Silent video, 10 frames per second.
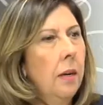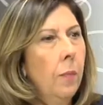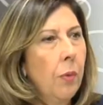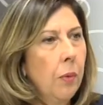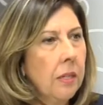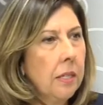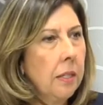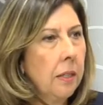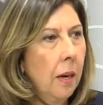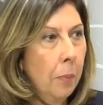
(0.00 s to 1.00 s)
Então,
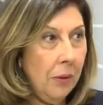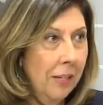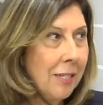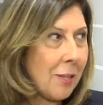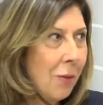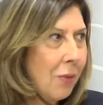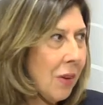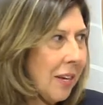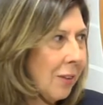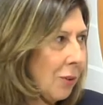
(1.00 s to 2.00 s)
assim, é porque eles estão
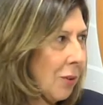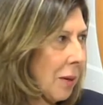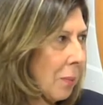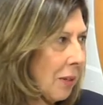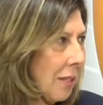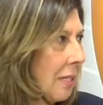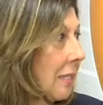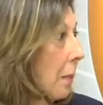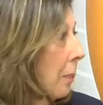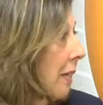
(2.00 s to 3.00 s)
vendo a
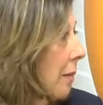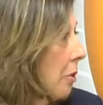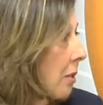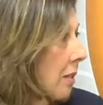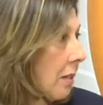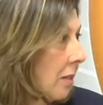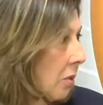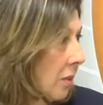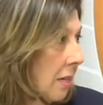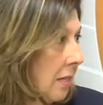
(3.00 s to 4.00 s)
importância. Prêmios
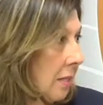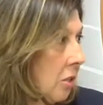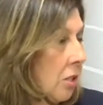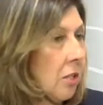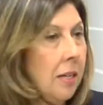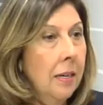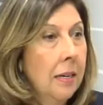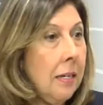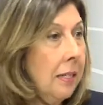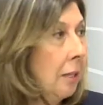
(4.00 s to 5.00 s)
internacionais, a gente tem
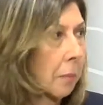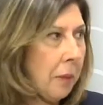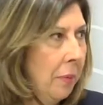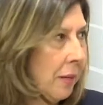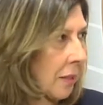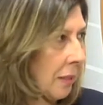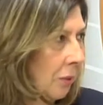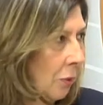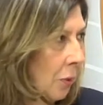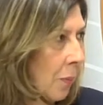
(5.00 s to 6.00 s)
Cannes
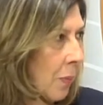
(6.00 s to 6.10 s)
premiando,